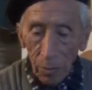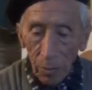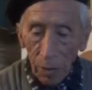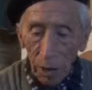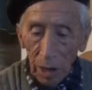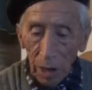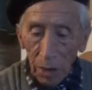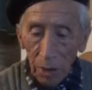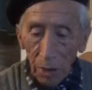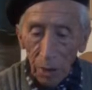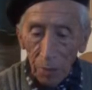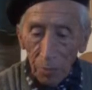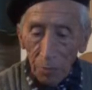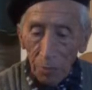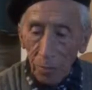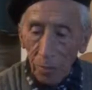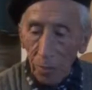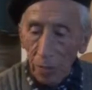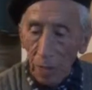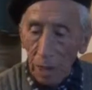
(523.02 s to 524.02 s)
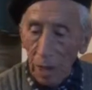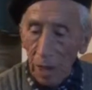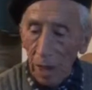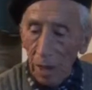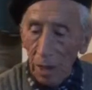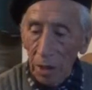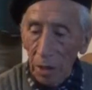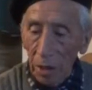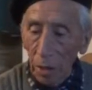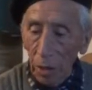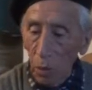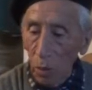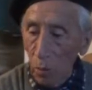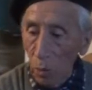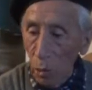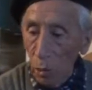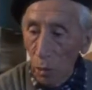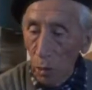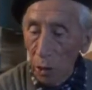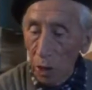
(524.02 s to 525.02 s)
bueno, haciendo
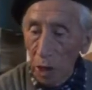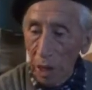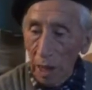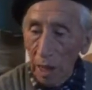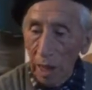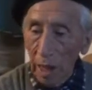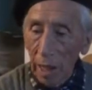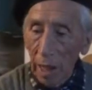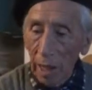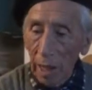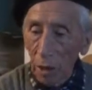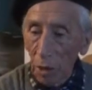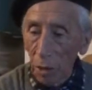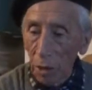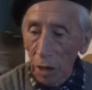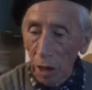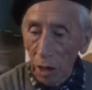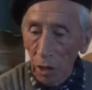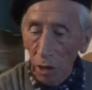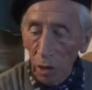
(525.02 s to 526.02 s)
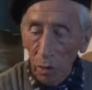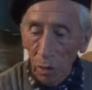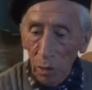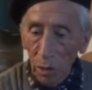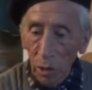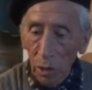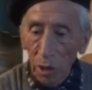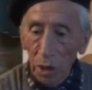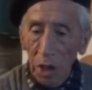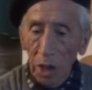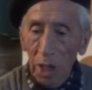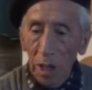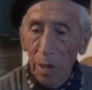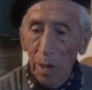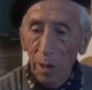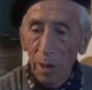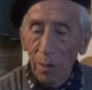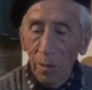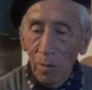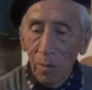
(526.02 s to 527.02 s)
música, escuchando
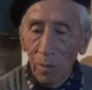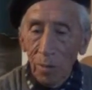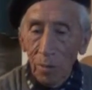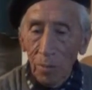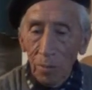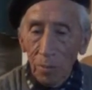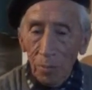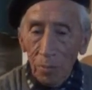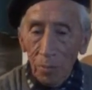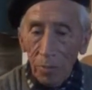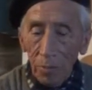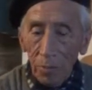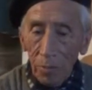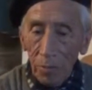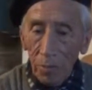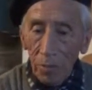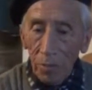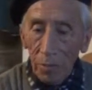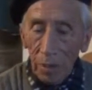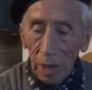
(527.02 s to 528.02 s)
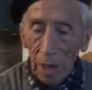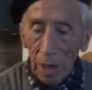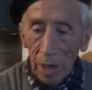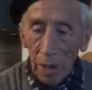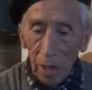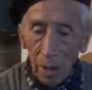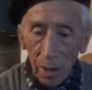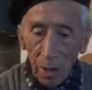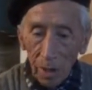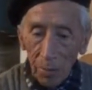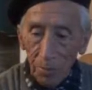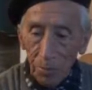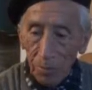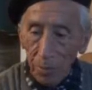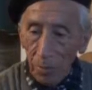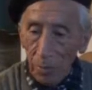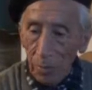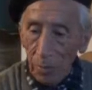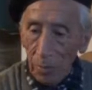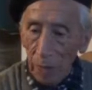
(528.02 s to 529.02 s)
música, eh,
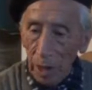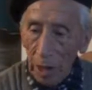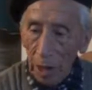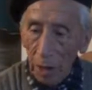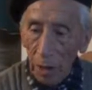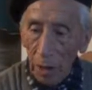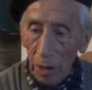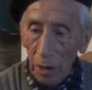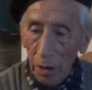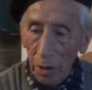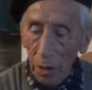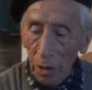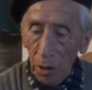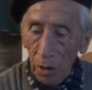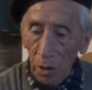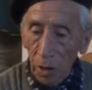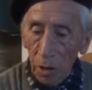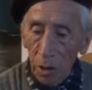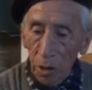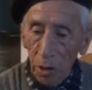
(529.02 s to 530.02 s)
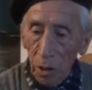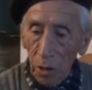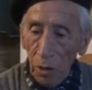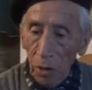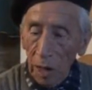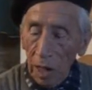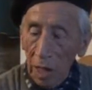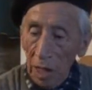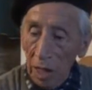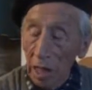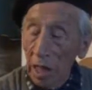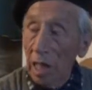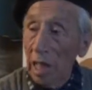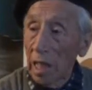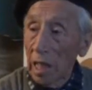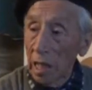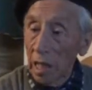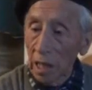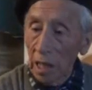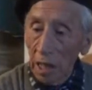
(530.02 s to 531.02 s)
que, son, es
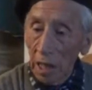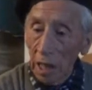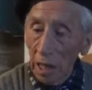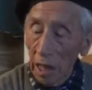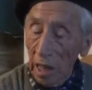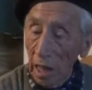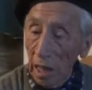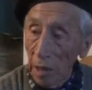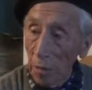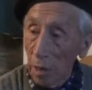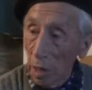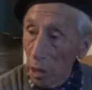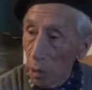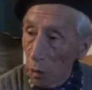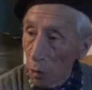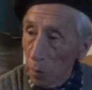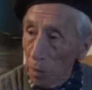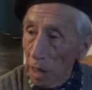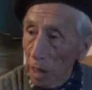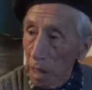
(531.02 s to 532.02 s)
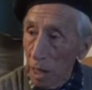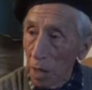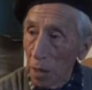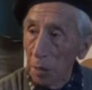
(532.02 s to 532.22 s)
el, que es el alimento para el